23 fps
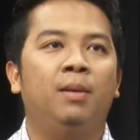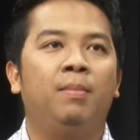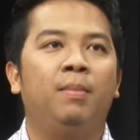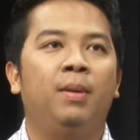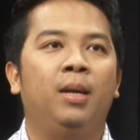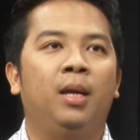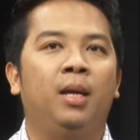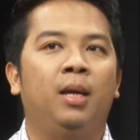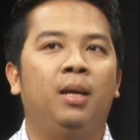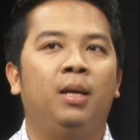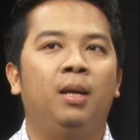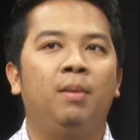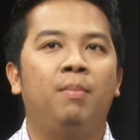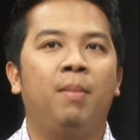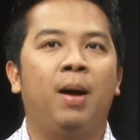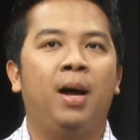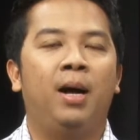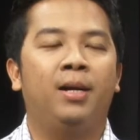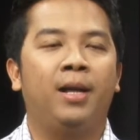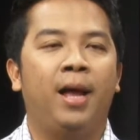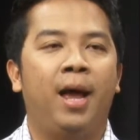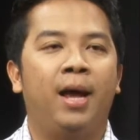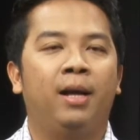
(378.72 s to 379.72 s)
มีที่มา
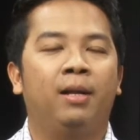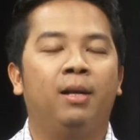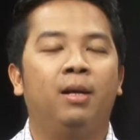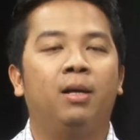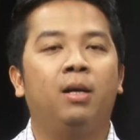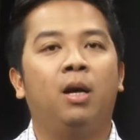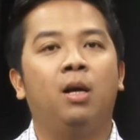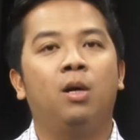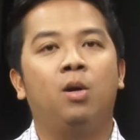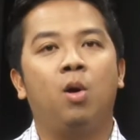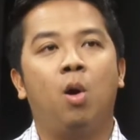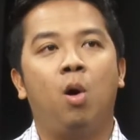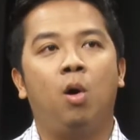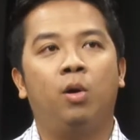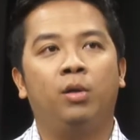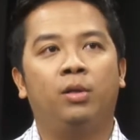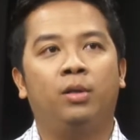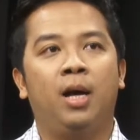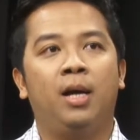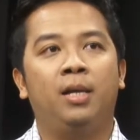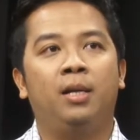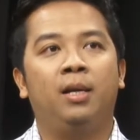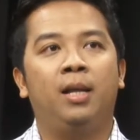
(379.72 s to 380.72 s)
แรงเหลือเกินของออ
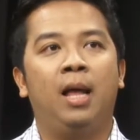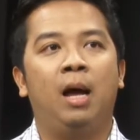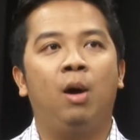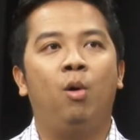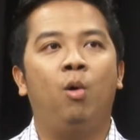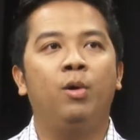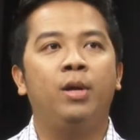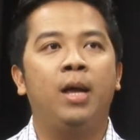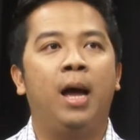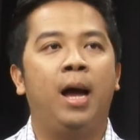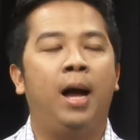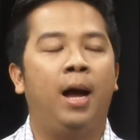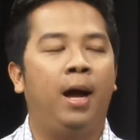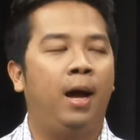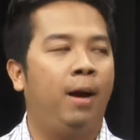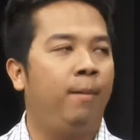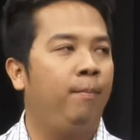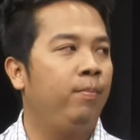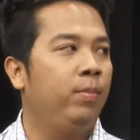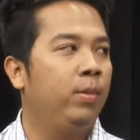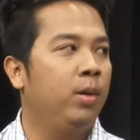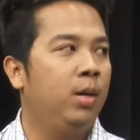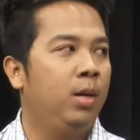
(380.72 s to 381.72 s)
สการ์เดลาโฮย่า
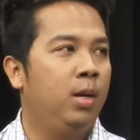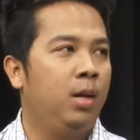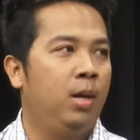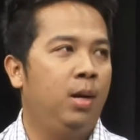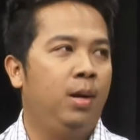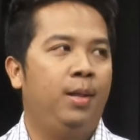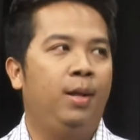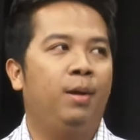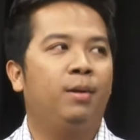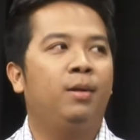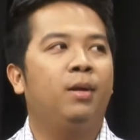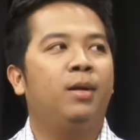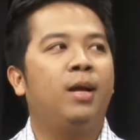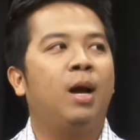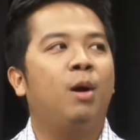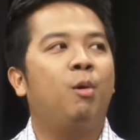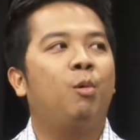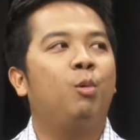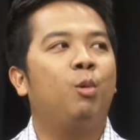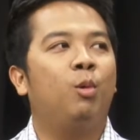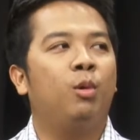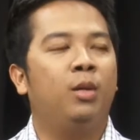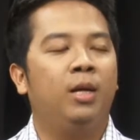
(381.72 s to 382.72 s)
แล้วเดลา
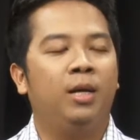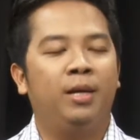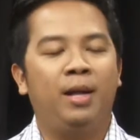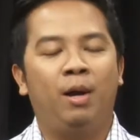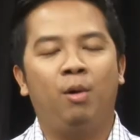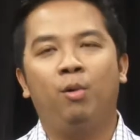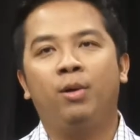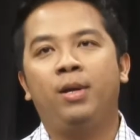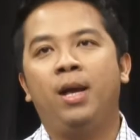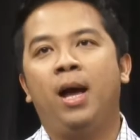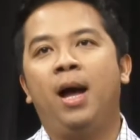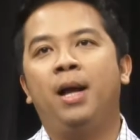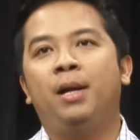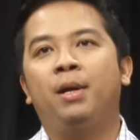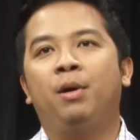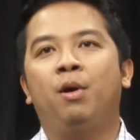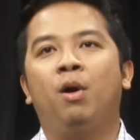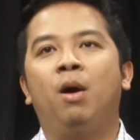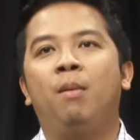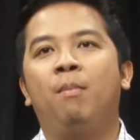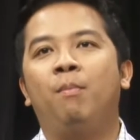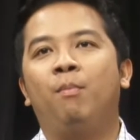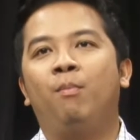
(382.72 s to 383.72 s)
เดลาโฮย่าเนี่ย
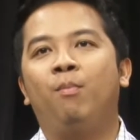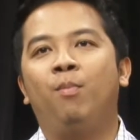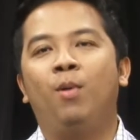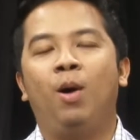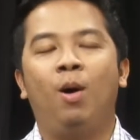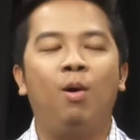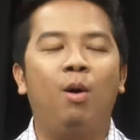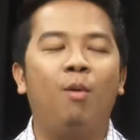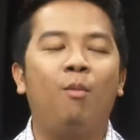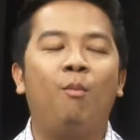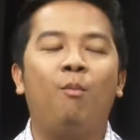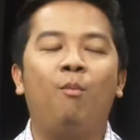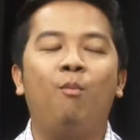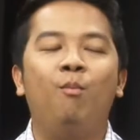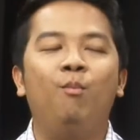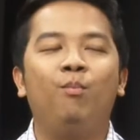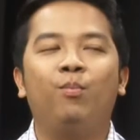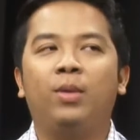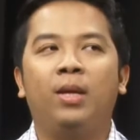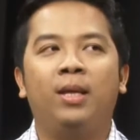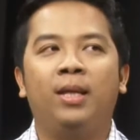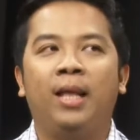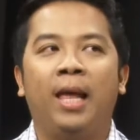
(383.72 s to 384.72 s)
เขาก็เขาก็
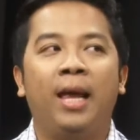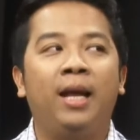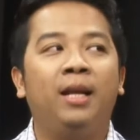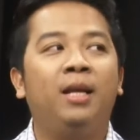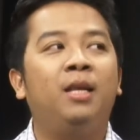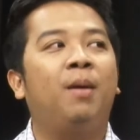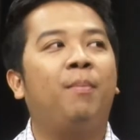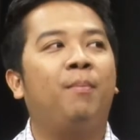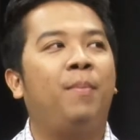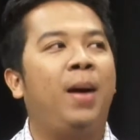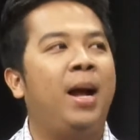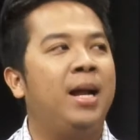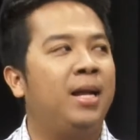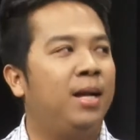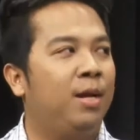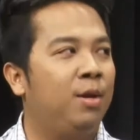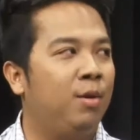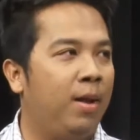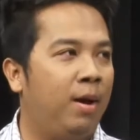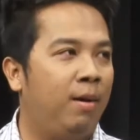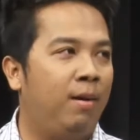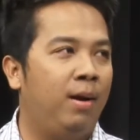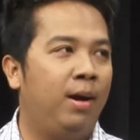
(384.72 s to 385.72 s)
เลงที่จะปั้นกัน
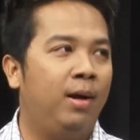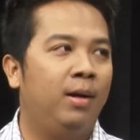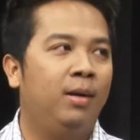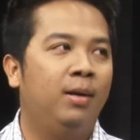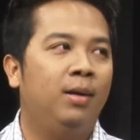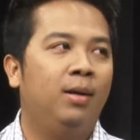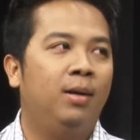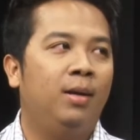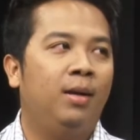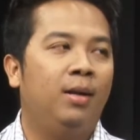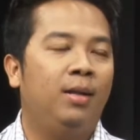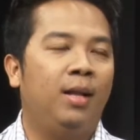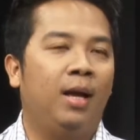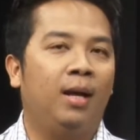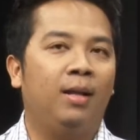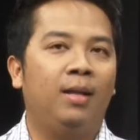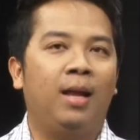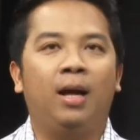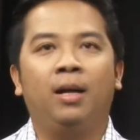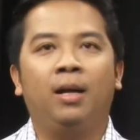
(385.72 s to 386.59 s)
อยู่แล้วอะหลังๆ